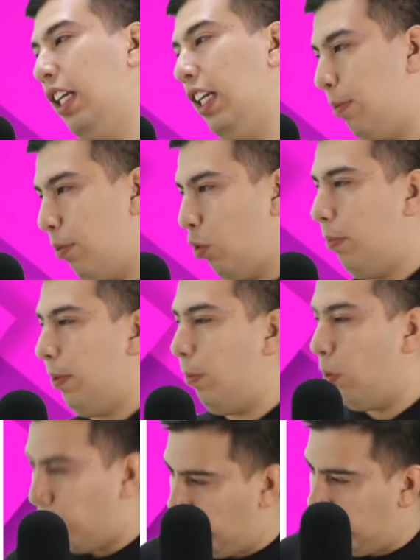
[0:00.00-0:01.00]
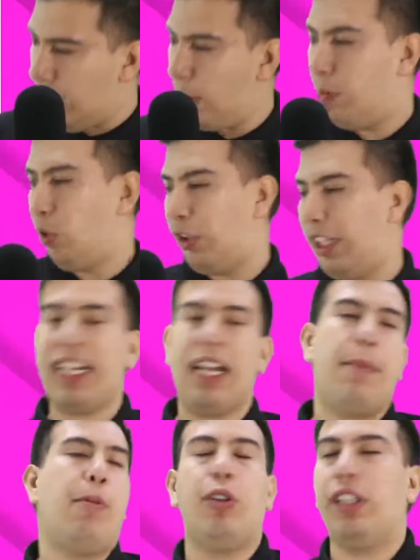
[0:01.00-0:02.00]
libro, bibliofila,
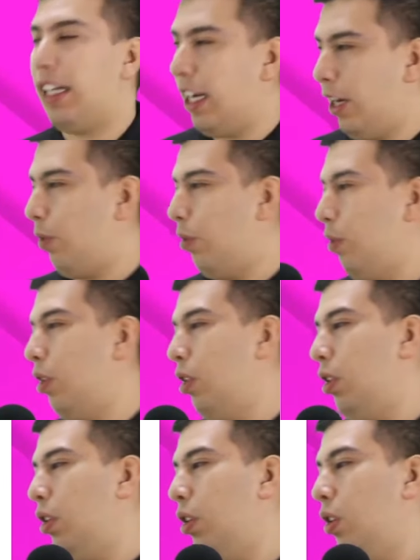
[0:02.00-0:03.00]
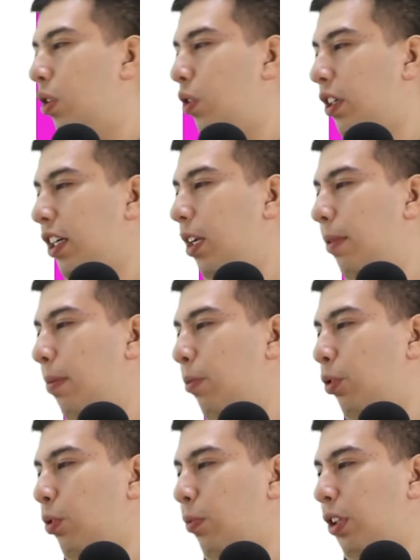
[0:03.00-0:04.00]
biblioteca, bibliotecario. Ok,
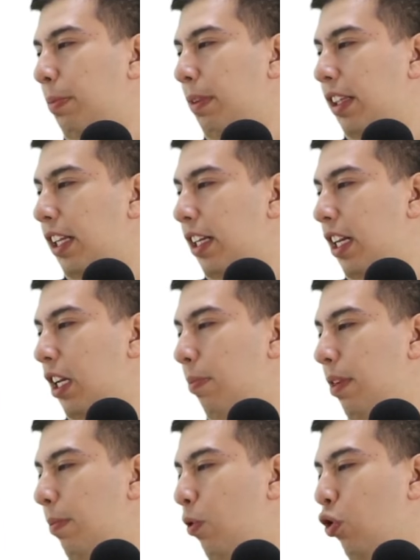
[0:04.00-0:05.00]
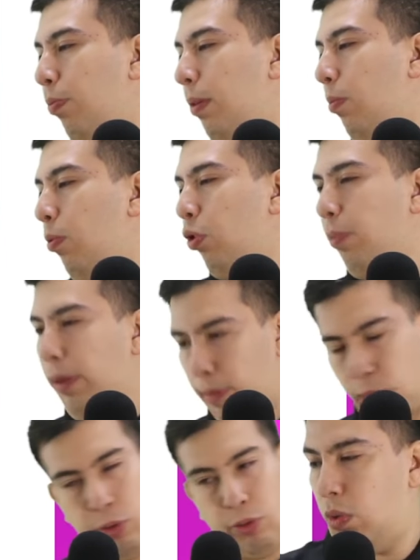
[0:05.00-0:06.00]
vemos cómo se mantiene el biblios, biblios,
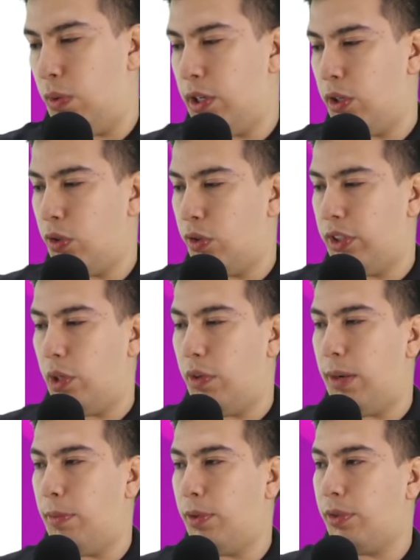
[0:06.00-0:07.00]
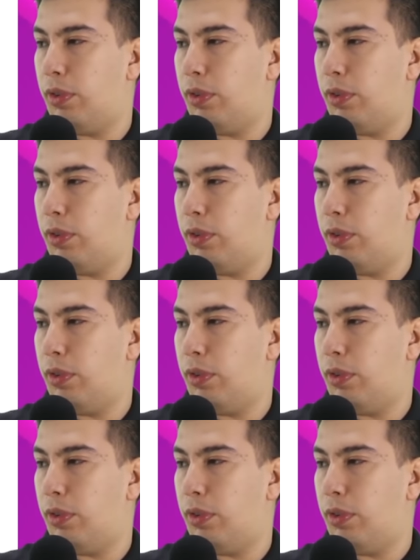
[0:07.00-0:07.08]
biblios. Luego continuamos